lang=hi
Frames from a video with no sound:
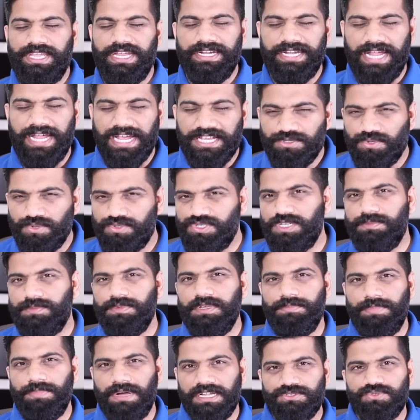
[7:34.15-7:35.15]
हैं ढाई सौ
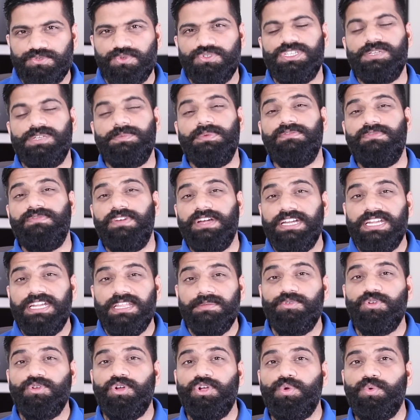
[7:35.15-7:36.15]
जीबी पाँच सौ जीबी वन
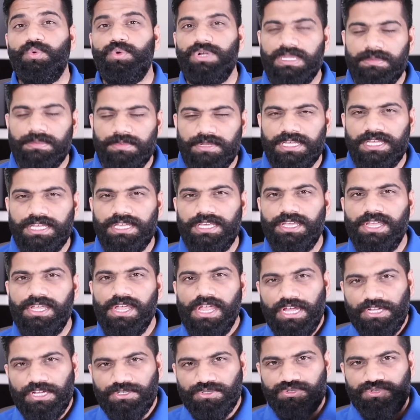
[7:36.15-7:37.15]
टीबी और टू टीबी की
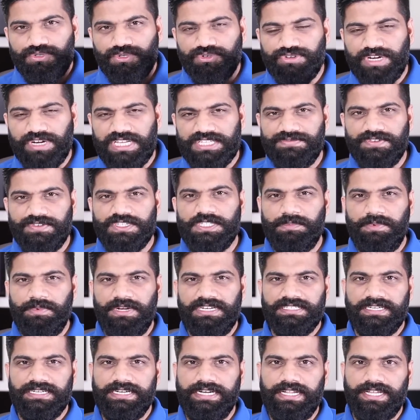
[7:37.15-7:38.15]
दोस्तों ट्रांसफर
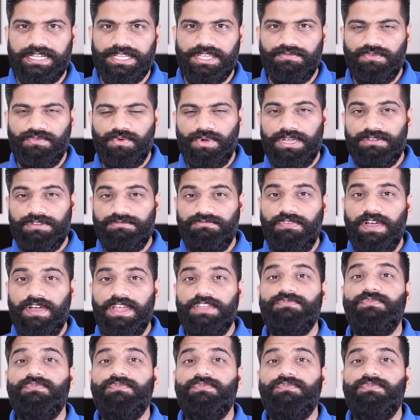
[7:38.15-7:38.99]
स्पीड से डेटा की वो है फाइव